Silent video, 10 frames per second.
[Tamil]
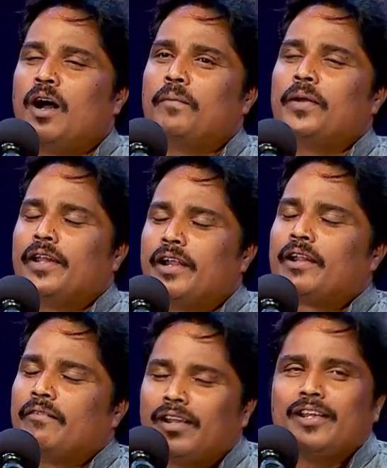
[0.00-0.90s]
ஆமாம்
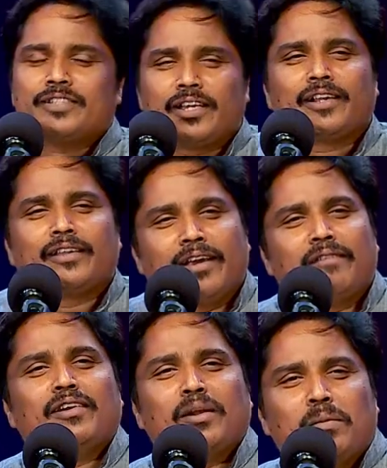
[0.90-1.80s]
ஏற்ற வேலையில் செய்கிற
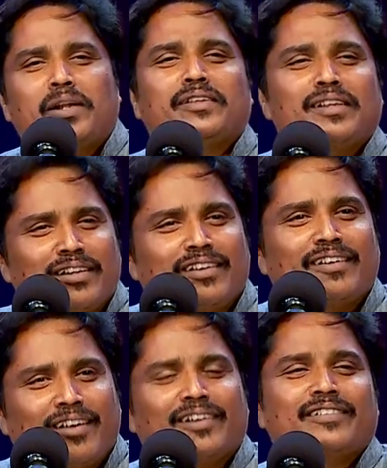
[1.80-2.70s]
தேவன் நம்மிடத்தில்
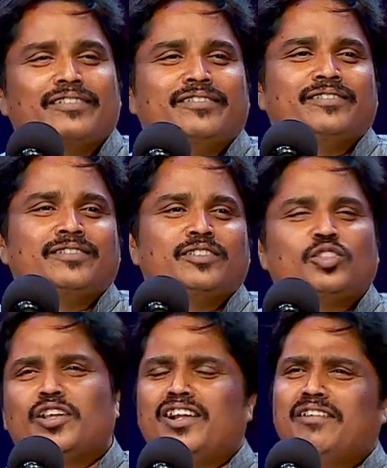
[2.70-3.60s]
இருக்கிறார்
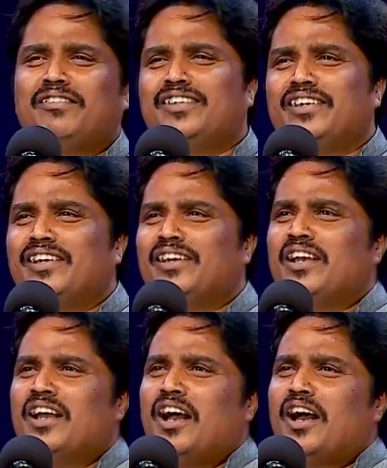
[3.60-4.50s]
ஸோ அதனால் வந்து
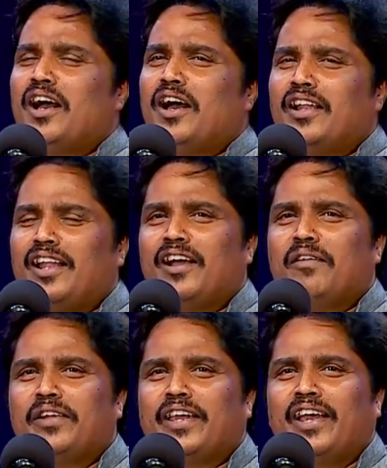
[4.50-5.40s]
நல்லா
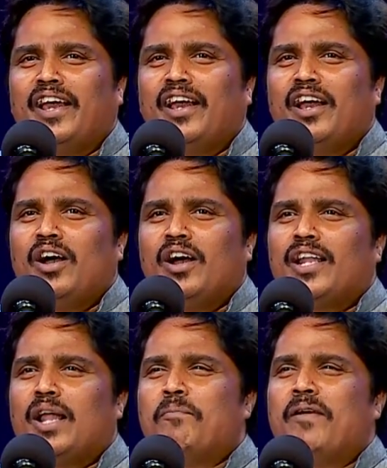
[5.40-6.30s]
கவனிங்க
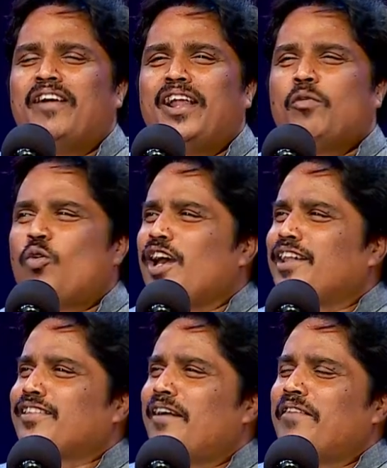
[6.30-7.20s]
நம்ம வேலை
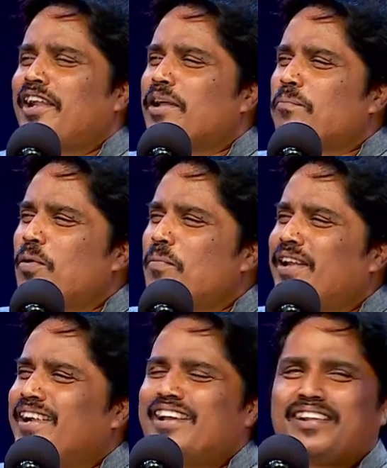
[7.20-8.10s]
உலகத்தான் வேலை எப்போவுமே
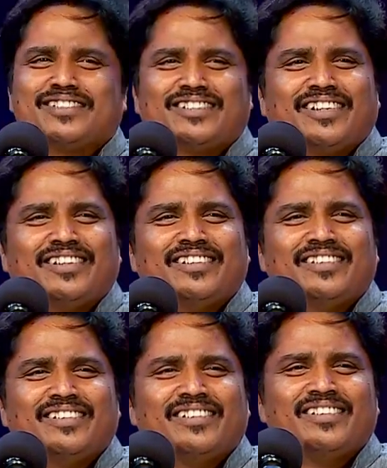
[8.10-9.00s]
ரெடியாக இருக்கும் சார்
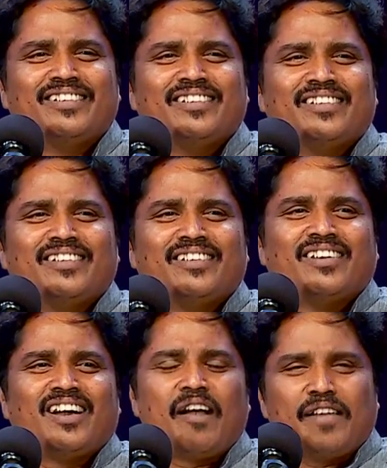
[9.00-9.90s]

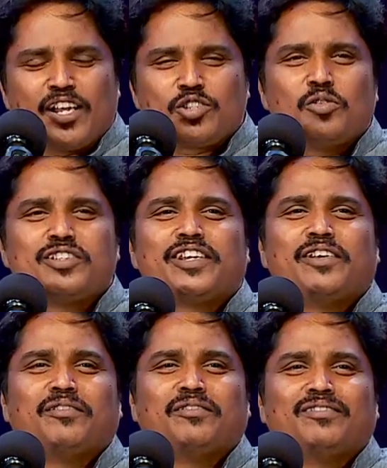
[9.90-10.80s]
அது நினச்சோன்னே
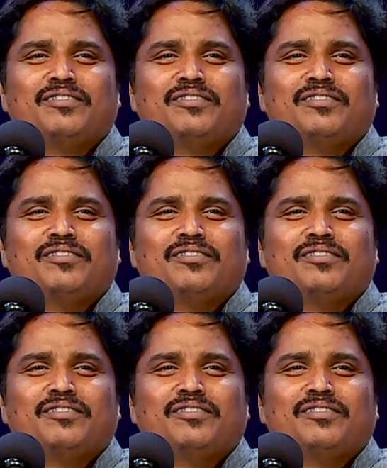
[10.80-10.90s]
செய்யணும்